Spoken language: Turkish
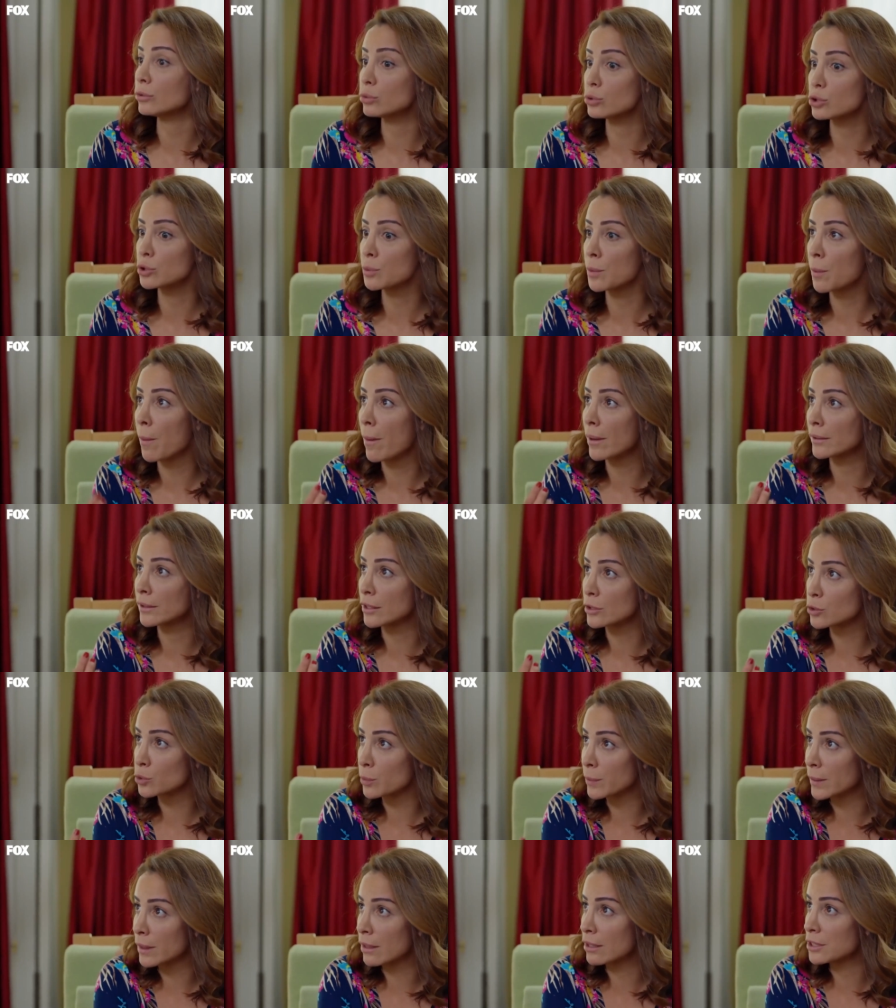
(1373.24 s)
alt üstü bir
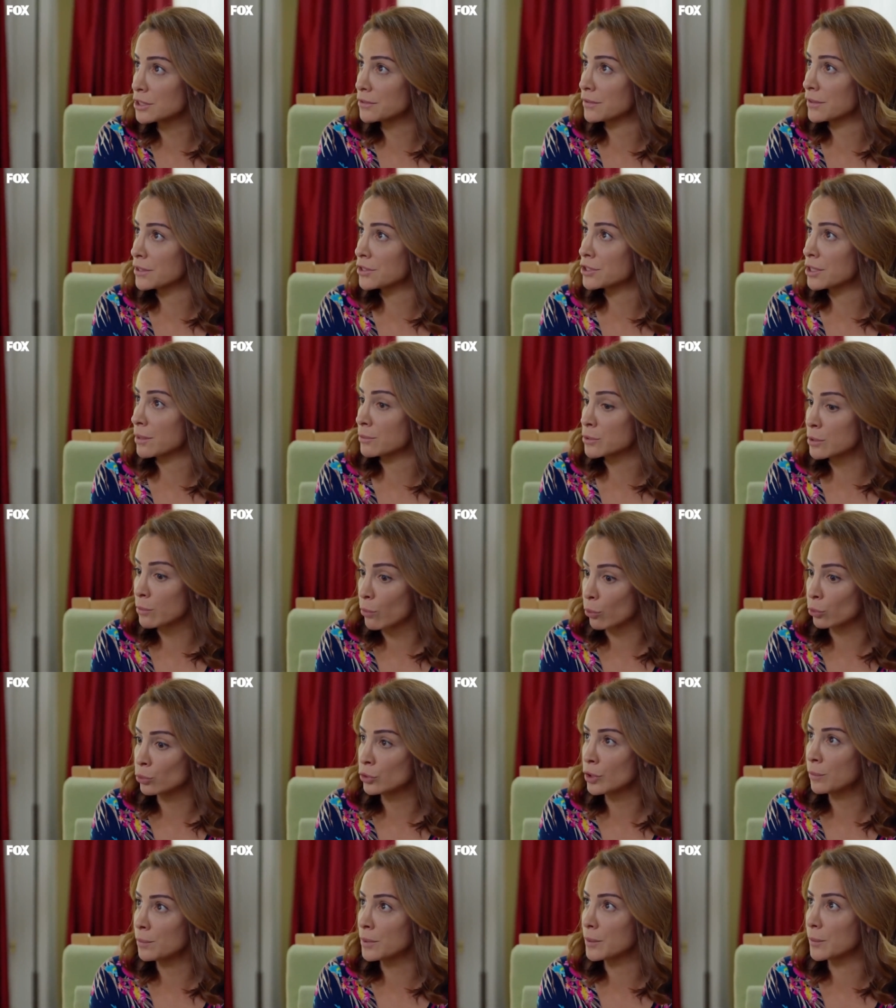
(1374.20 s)
bardak su bir ilaç vereceğim canım.
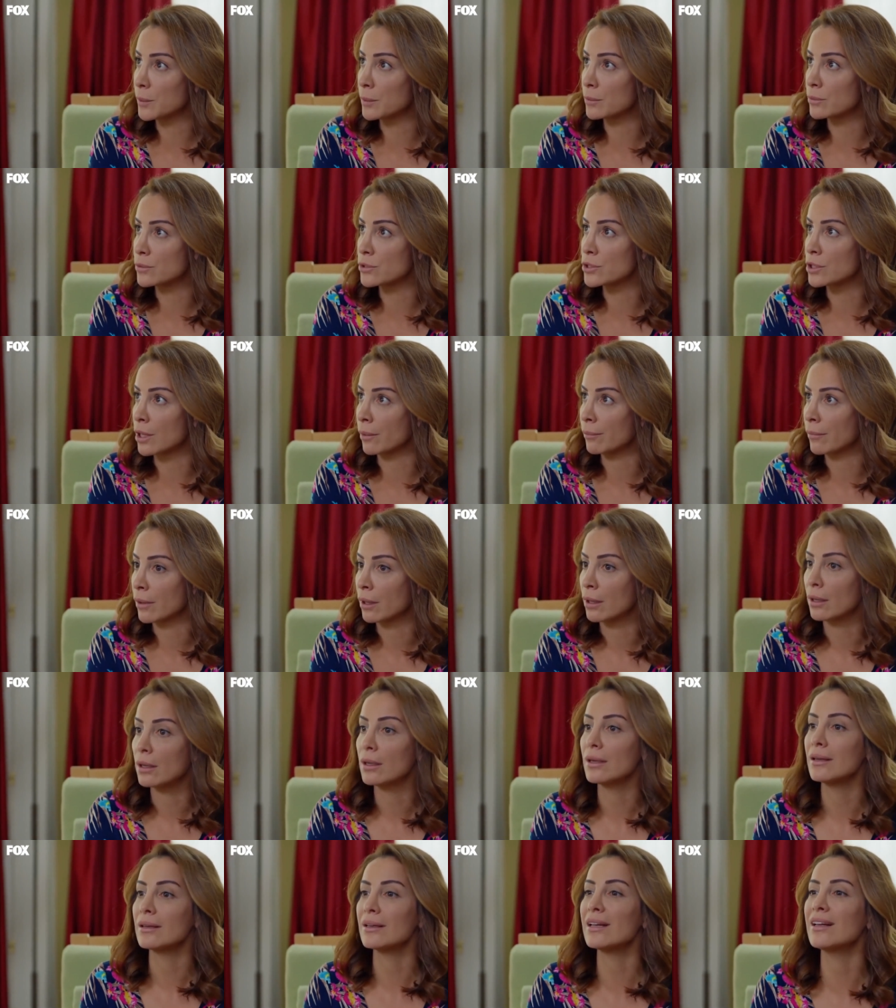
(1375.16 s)
Onu da mı yapamayacağım?
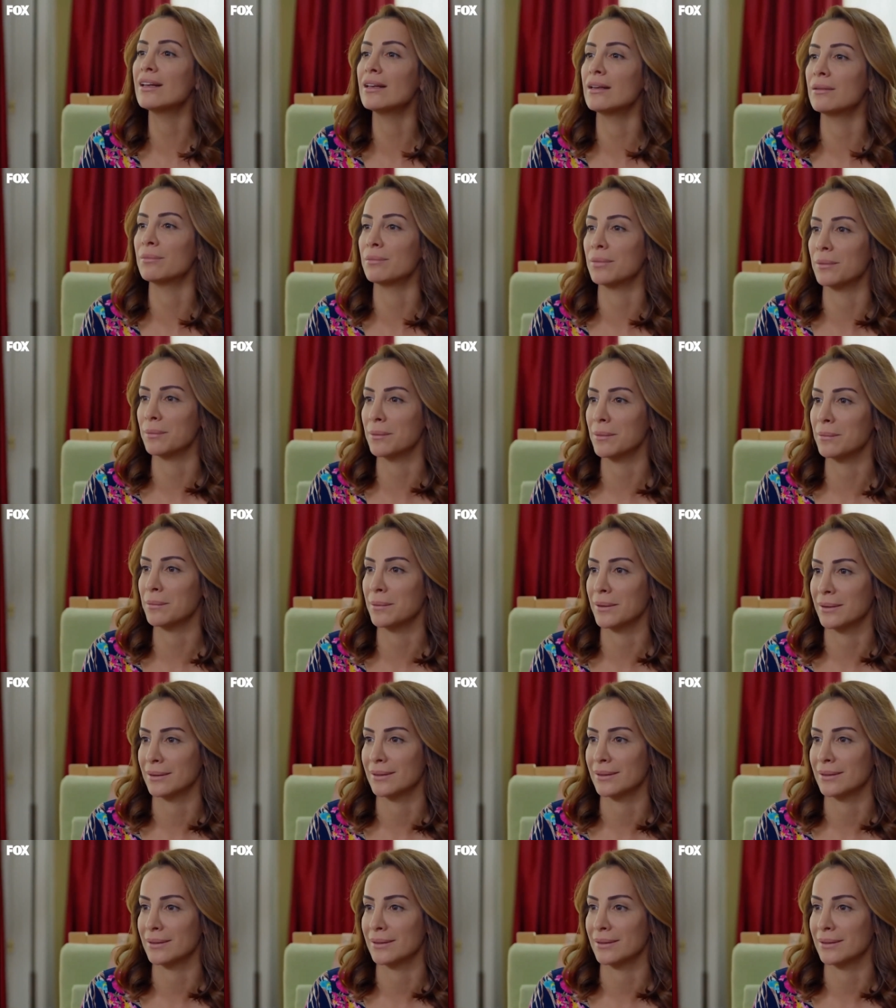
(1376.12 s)
Gelirim baba.